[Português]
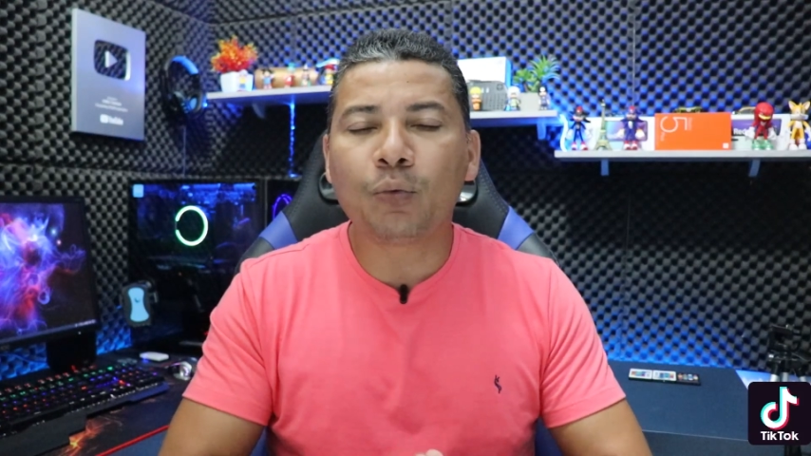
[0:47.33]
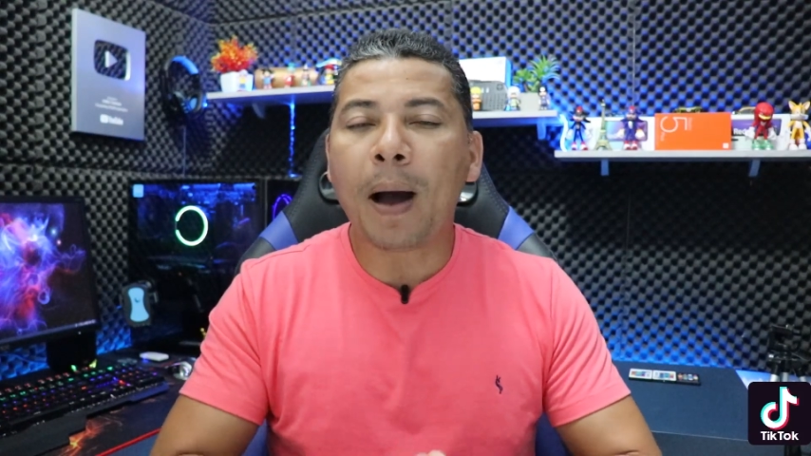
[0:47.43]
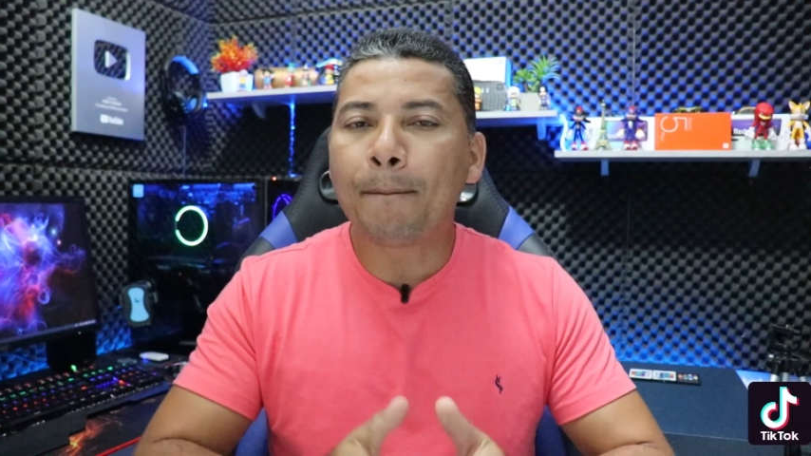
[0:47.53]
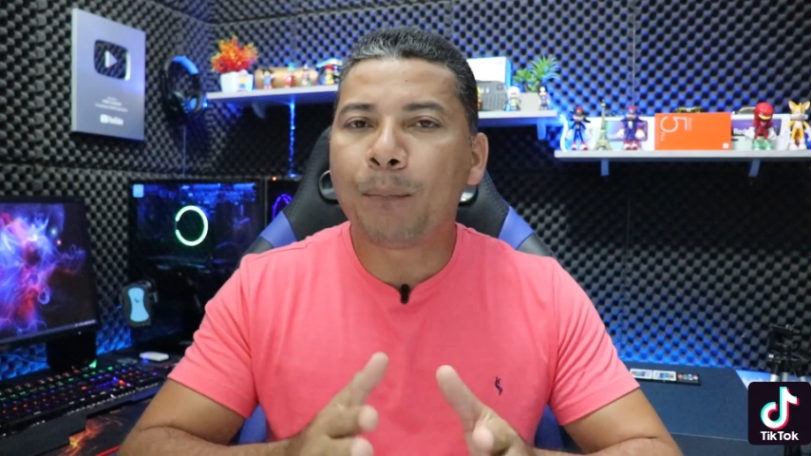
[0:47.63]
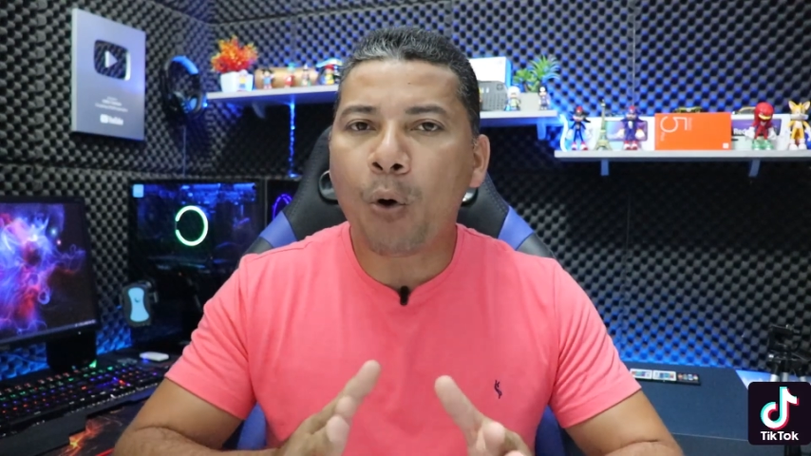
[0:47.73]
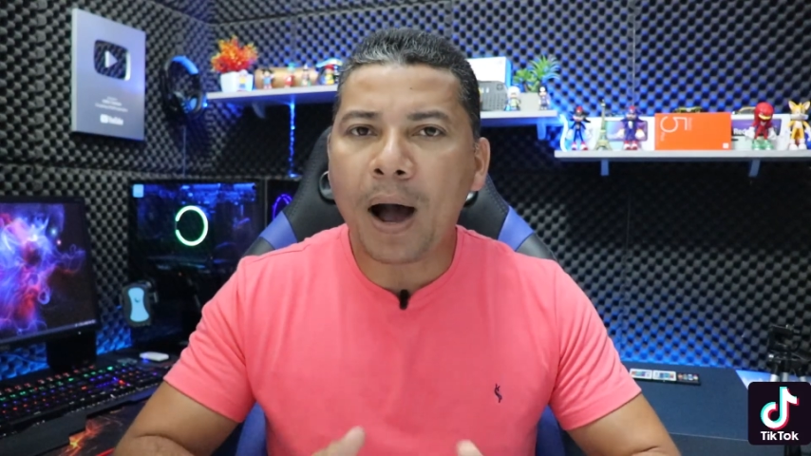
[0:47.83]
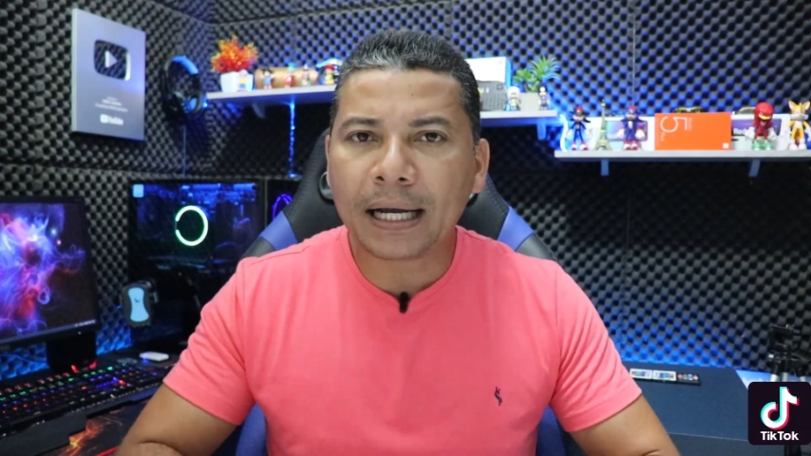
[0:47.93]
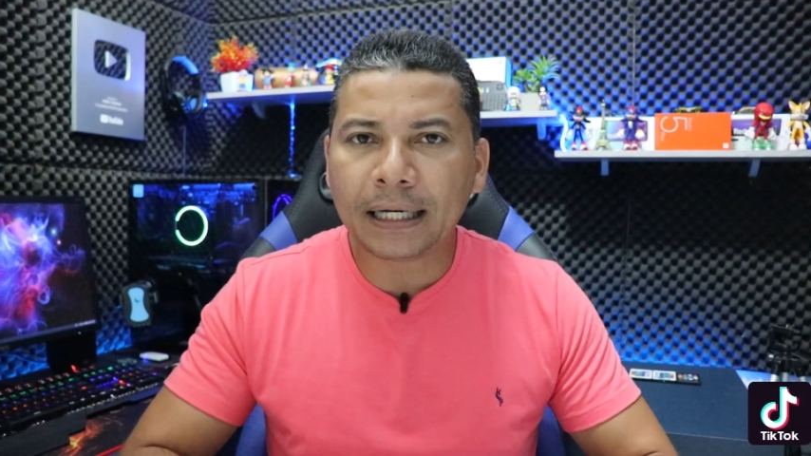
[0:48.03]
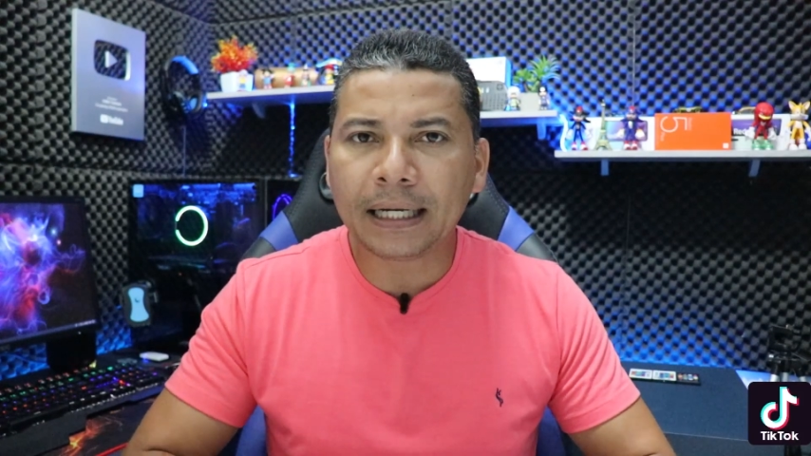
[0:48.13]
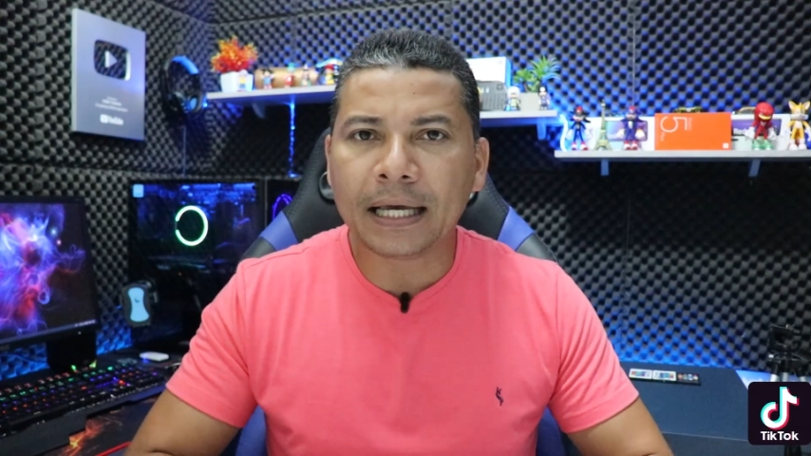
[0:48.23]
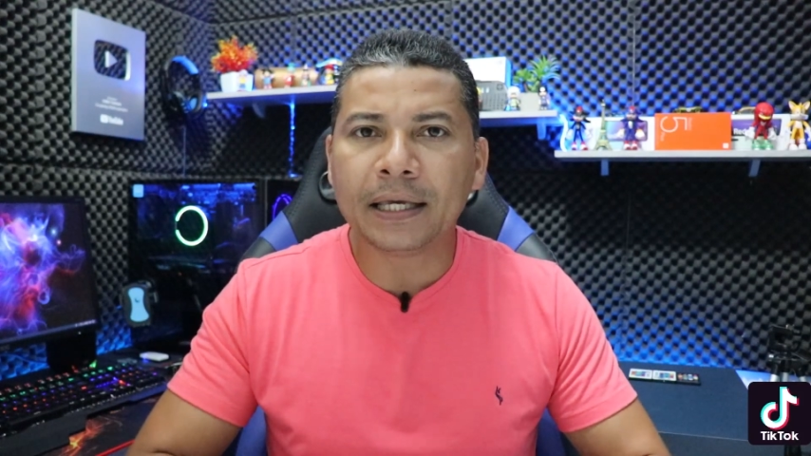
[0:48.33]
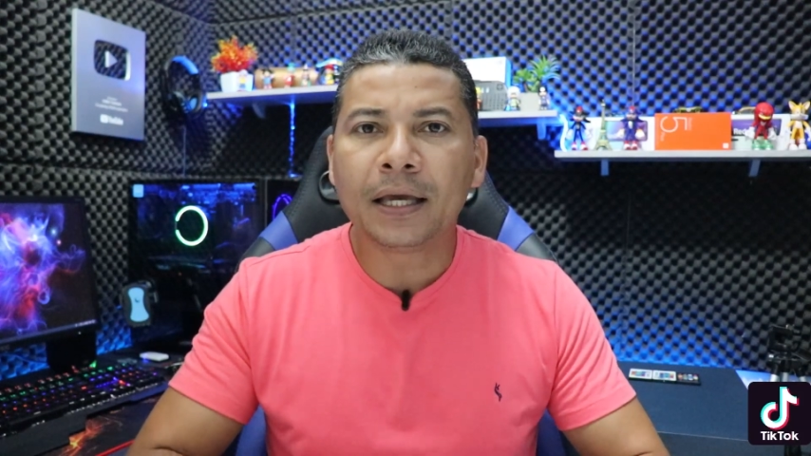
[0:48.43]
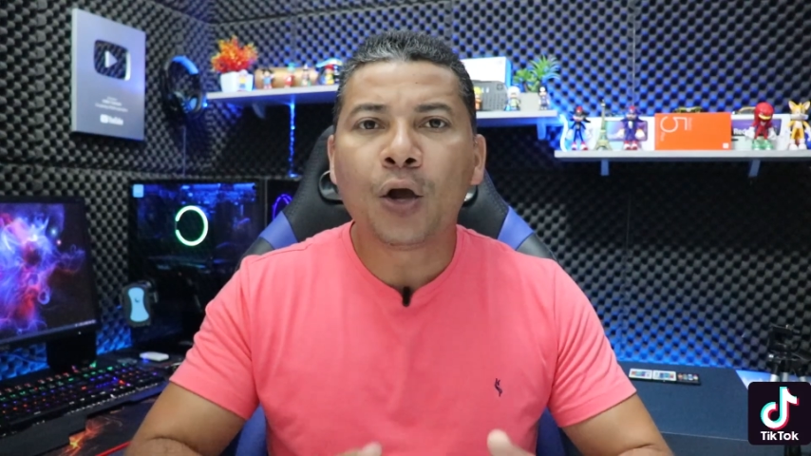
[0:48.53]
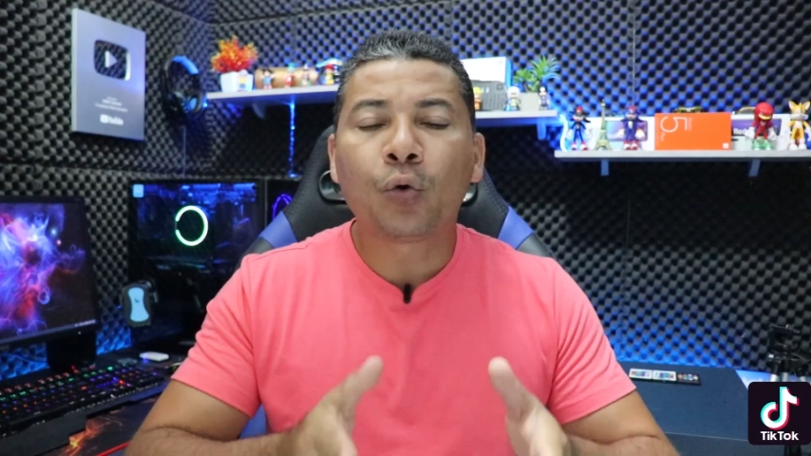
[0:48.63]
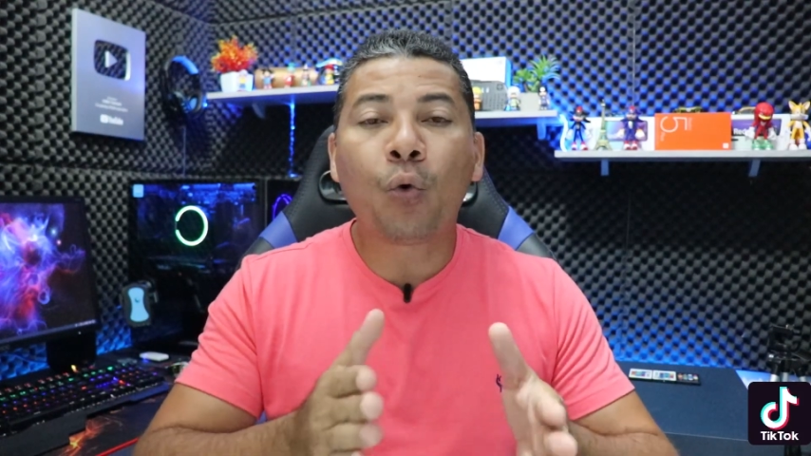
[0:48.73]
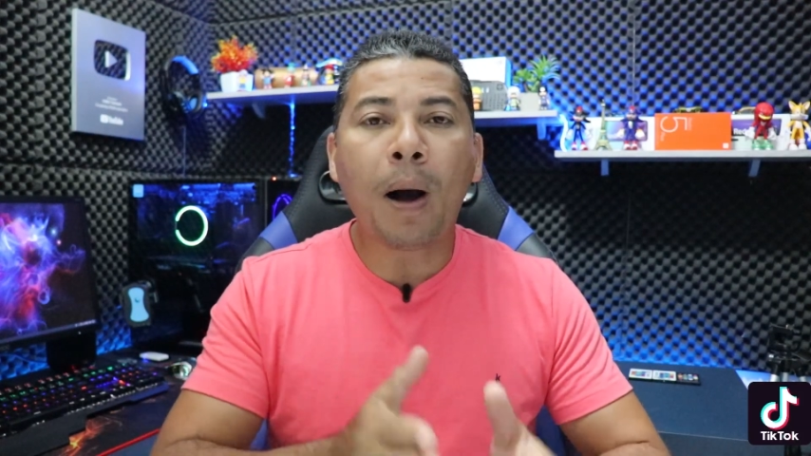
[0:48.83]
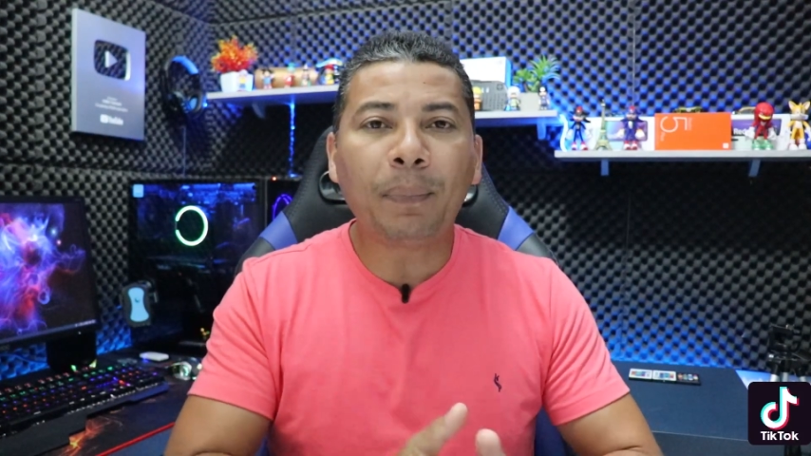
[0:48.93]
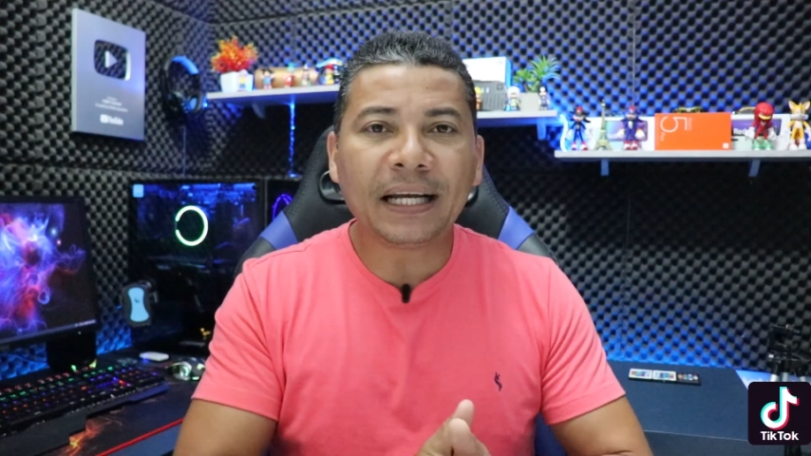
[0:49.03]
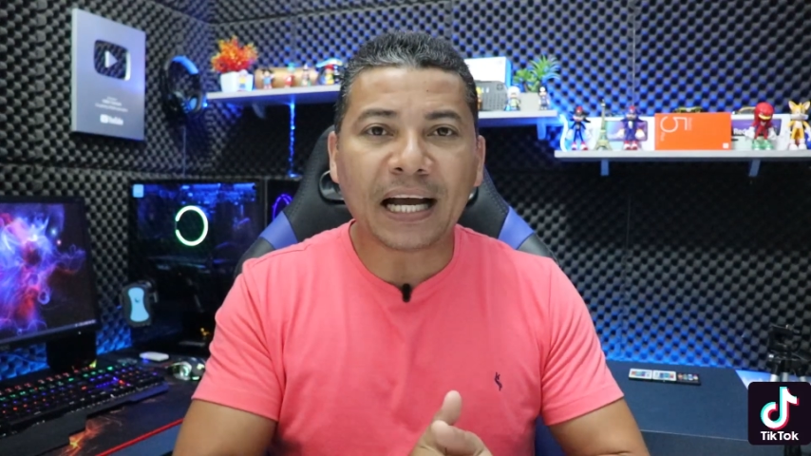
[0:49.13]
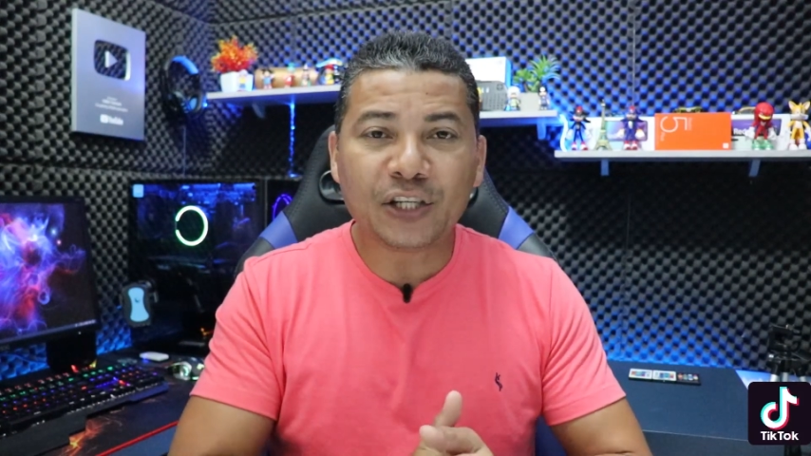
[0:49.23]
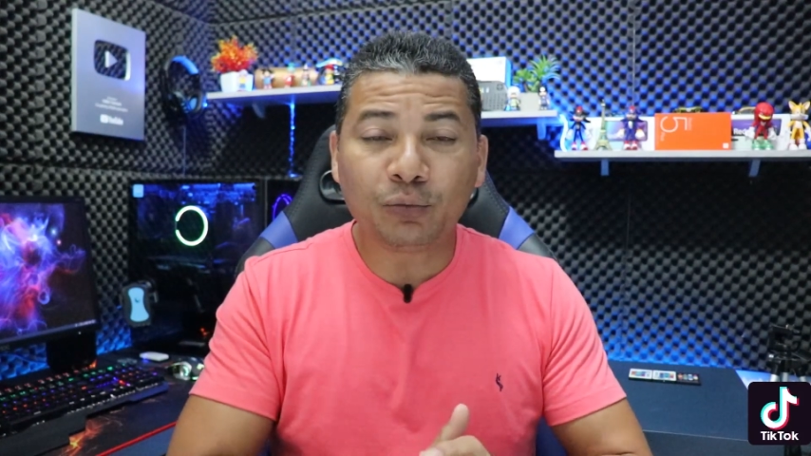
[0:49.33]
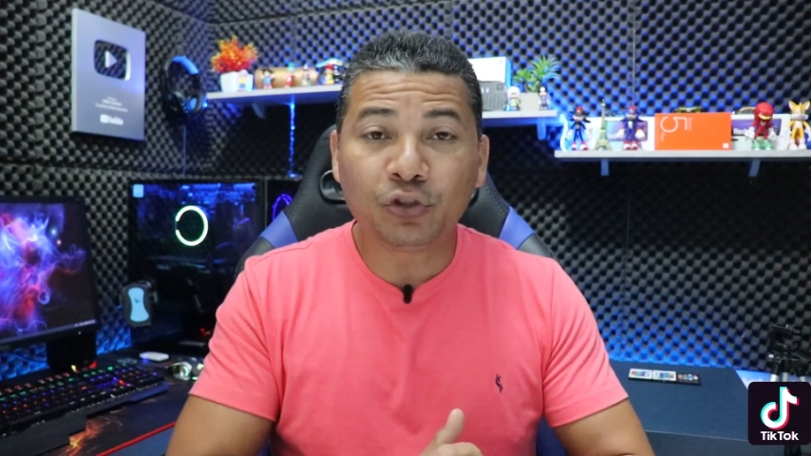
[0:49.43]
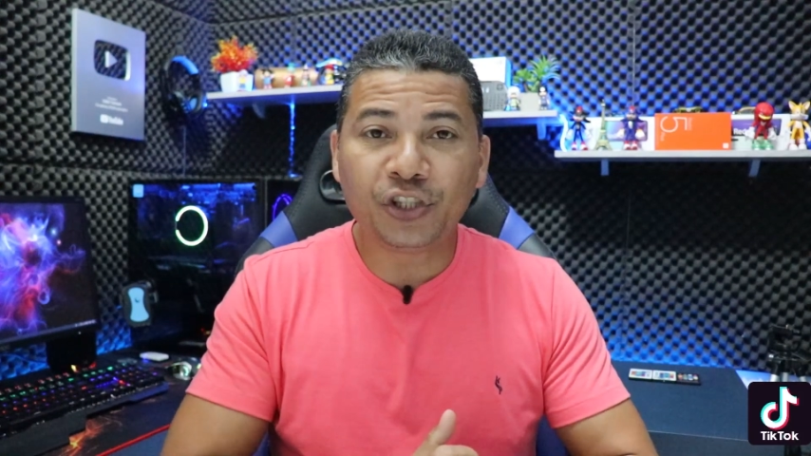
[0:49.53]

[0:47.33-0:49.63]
uma boa grana aí com o aplicativo do